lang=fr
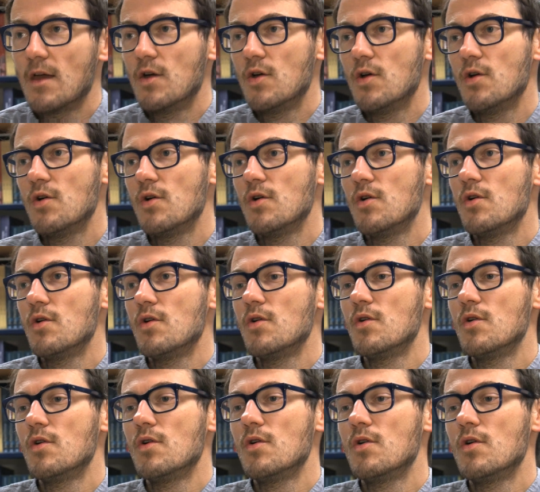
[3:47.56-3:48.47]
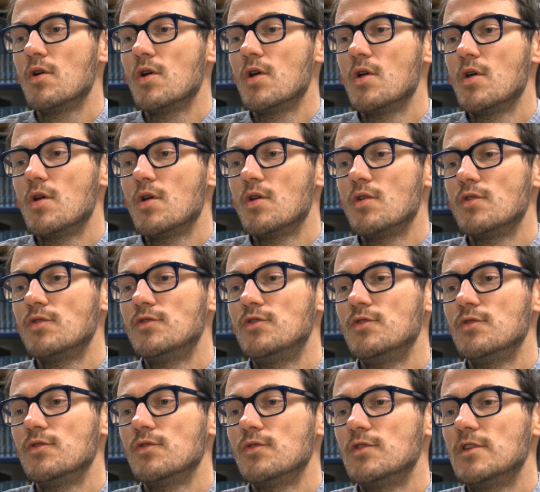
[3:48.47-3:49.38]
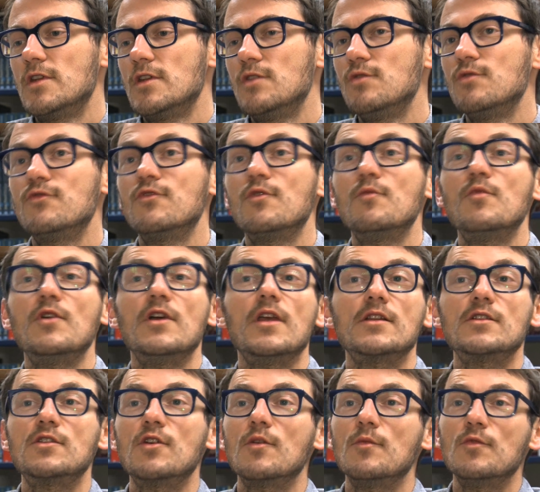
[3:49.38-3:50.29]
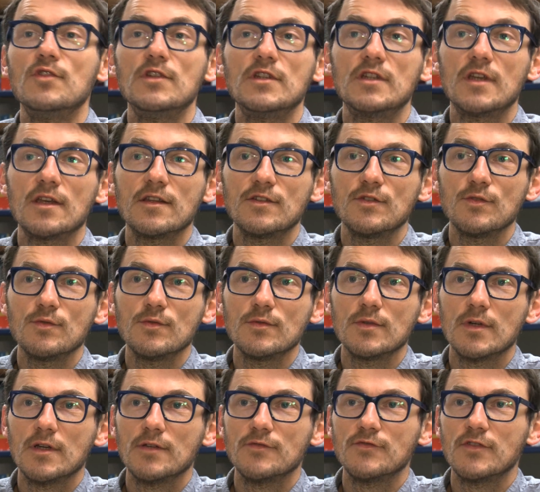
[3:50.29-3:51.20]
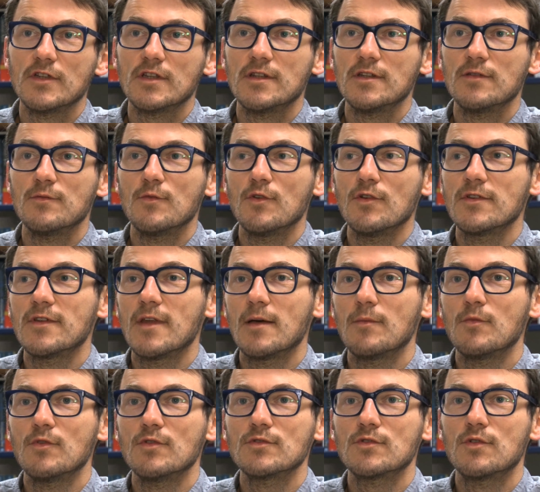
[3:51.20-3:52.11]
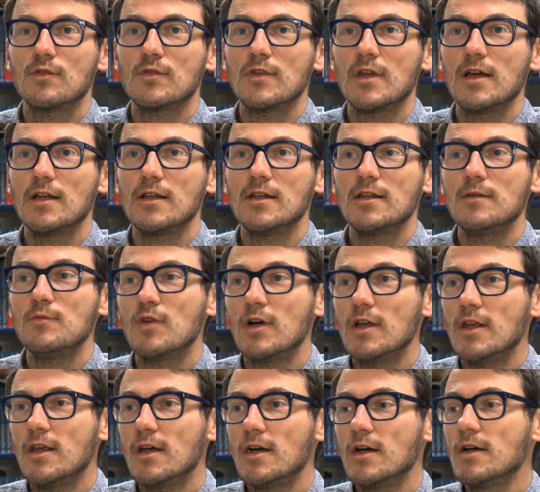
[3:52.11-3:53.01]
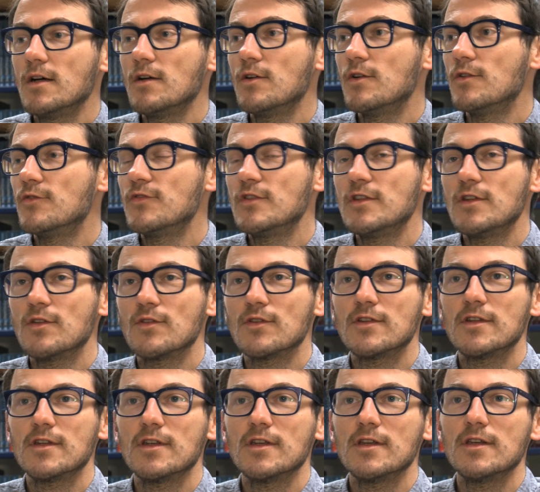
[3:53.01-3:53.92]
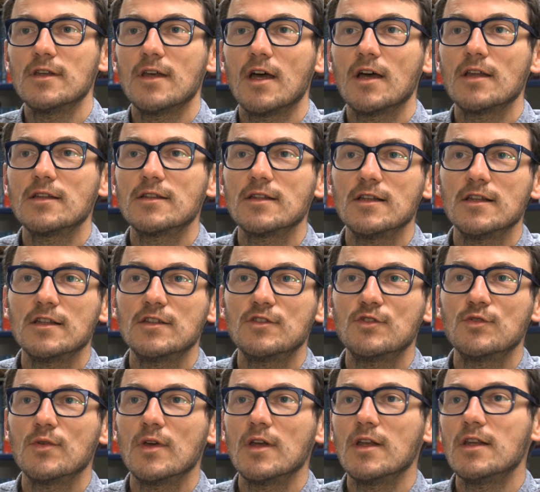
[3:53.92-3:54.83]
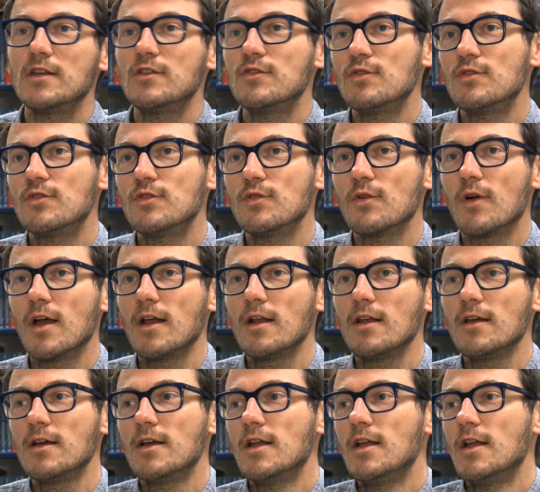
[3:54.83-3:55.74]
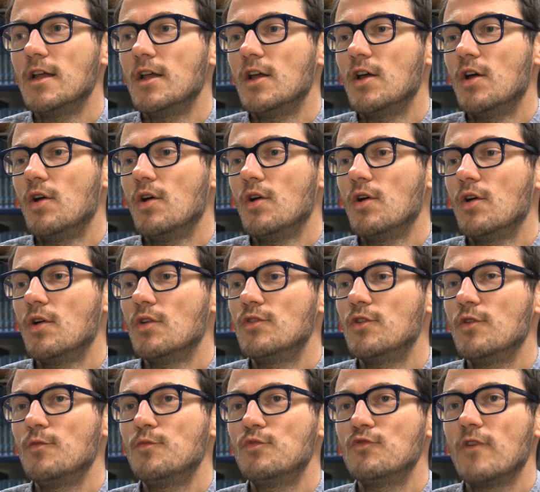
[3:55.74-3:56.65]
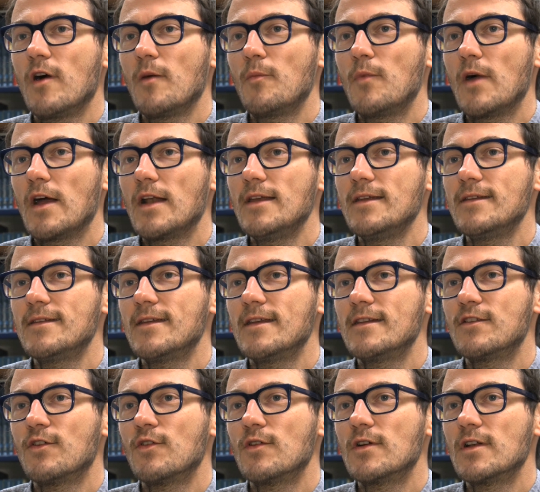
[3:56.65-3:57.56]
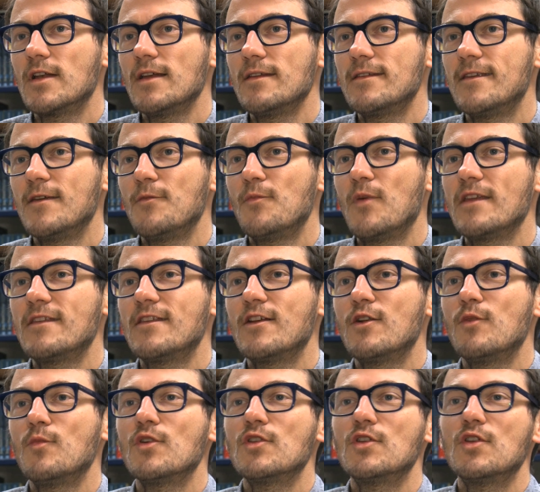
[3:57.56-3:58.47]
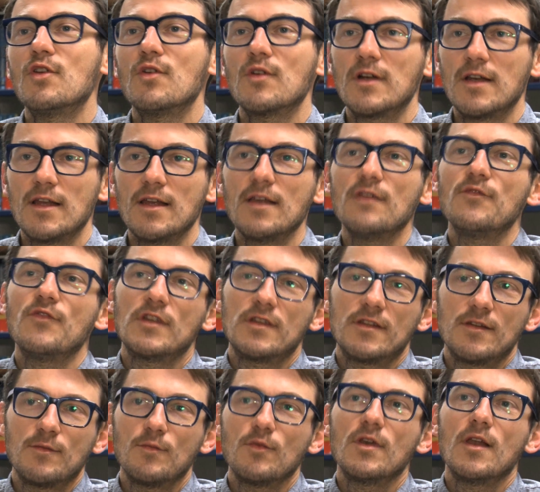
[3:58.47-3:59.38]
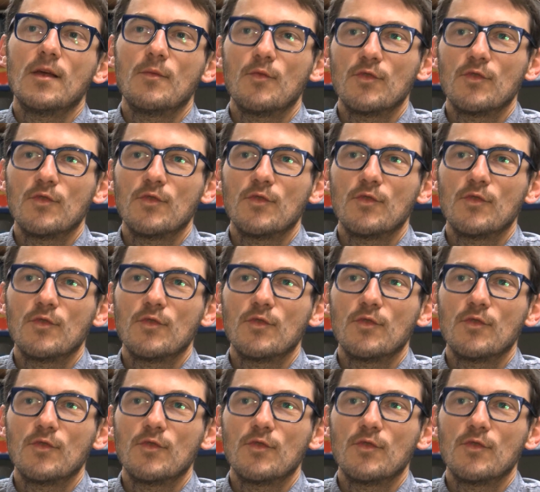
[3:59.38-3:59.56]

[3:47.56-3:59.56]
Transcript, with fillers: euh, des nouveaux moyens de communication. Et effectivement, ça montre qu'on a des moyens euh, financiers, intellectuels et culturels euh, de pouvoir parler cet anglais. C'est pas seulement de l'anglais, effectivement, de la